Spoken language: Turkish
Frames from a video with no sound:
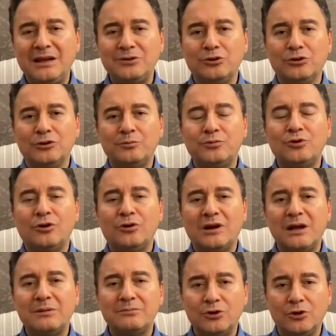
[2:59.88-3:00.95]
yok,
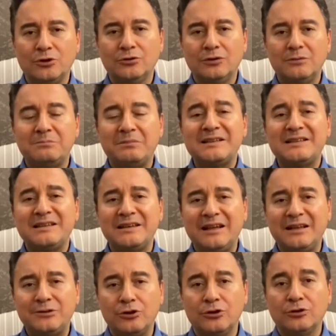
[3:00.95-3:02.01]
program yok, basiret
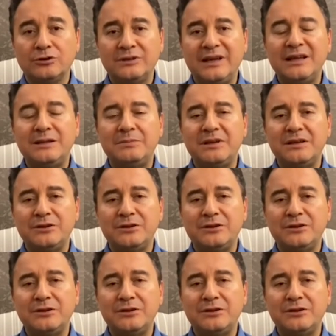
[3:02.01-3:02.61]
yok, tedbir